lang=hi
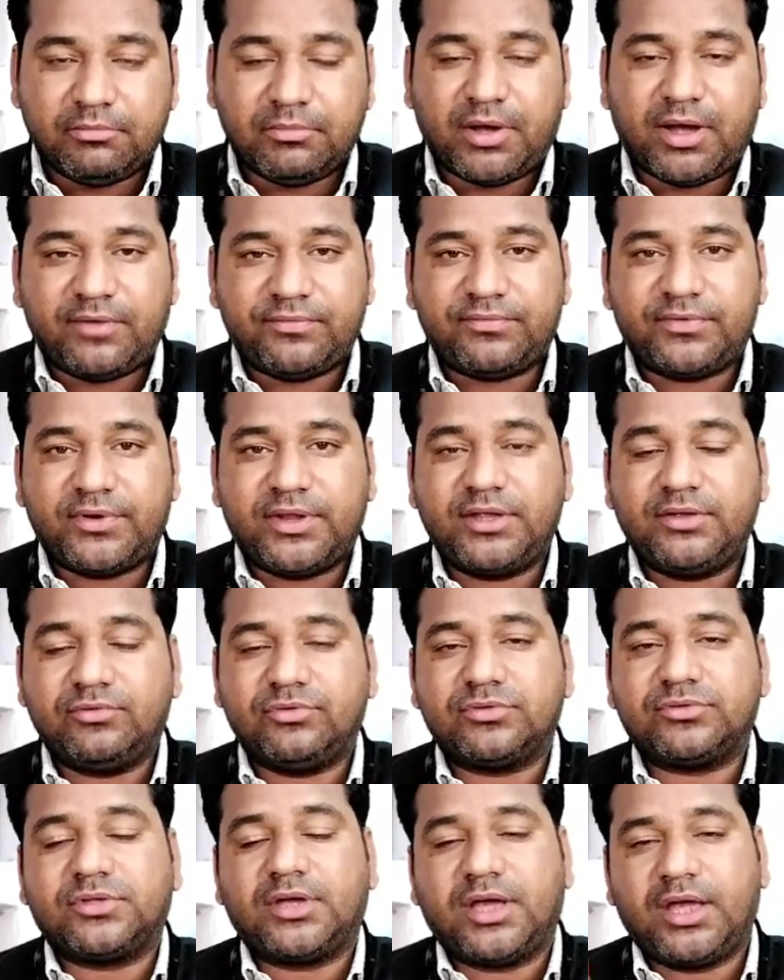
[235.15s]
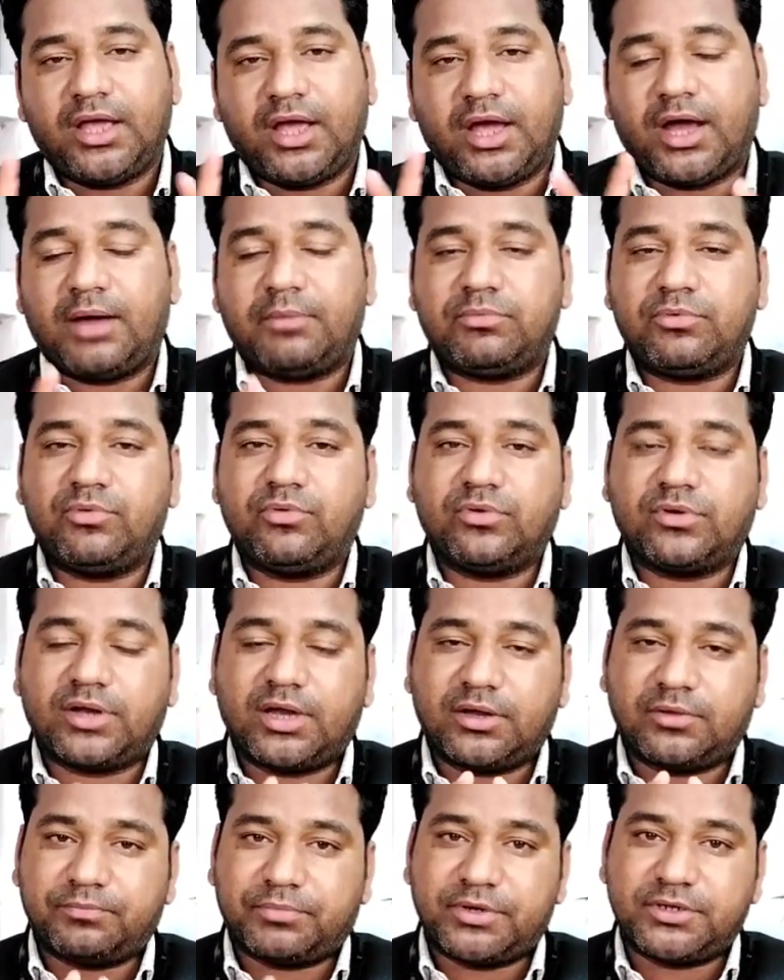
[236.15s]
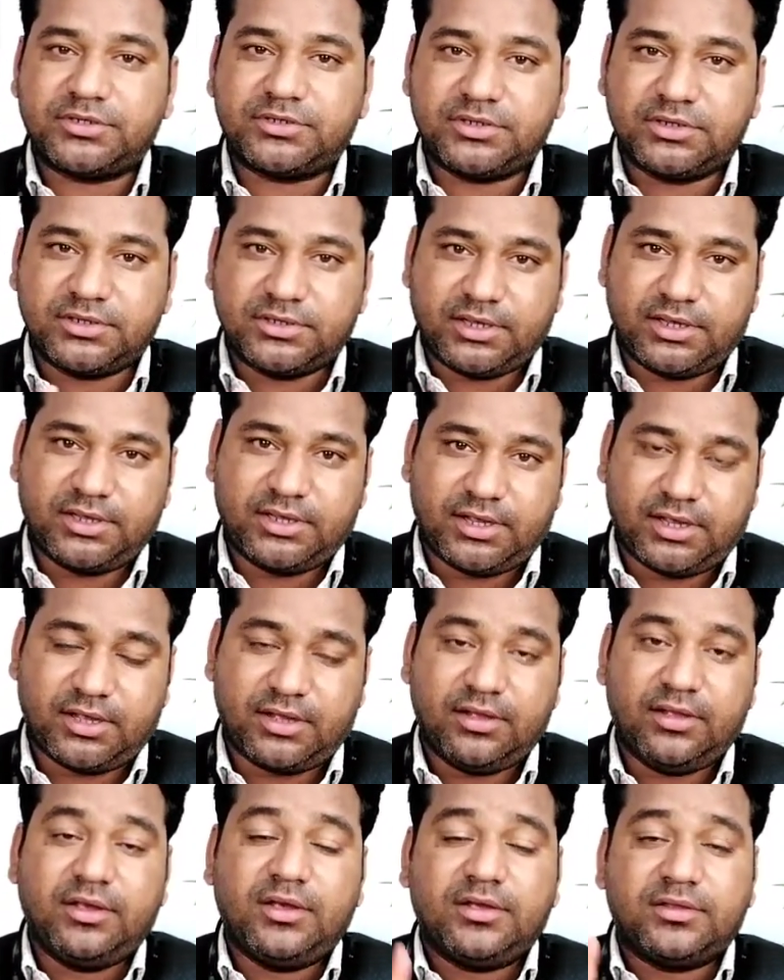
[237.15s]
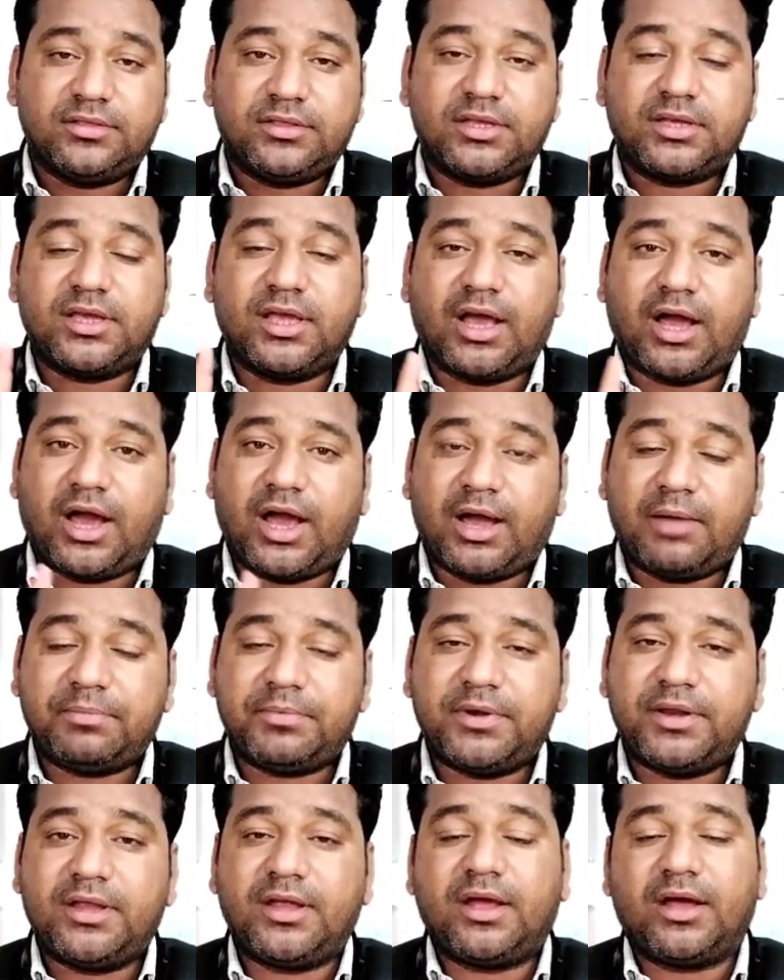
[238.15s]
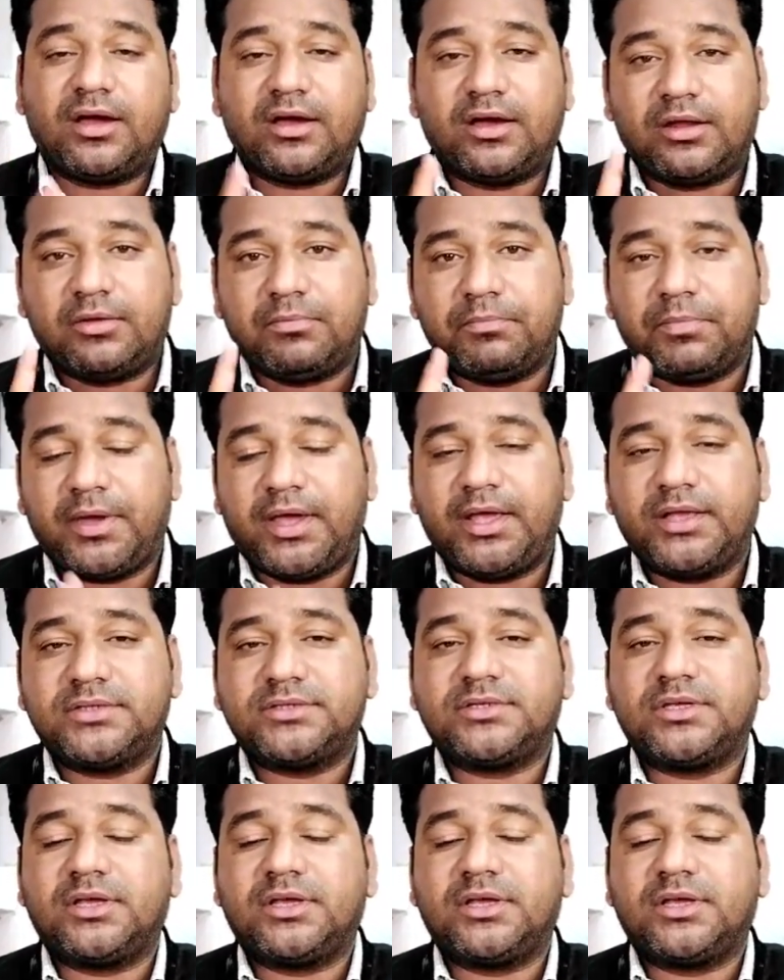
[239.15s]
माफ़ नहीं होता है आप लोग का प्रश्न यही है देखिए आपने अगर बैंक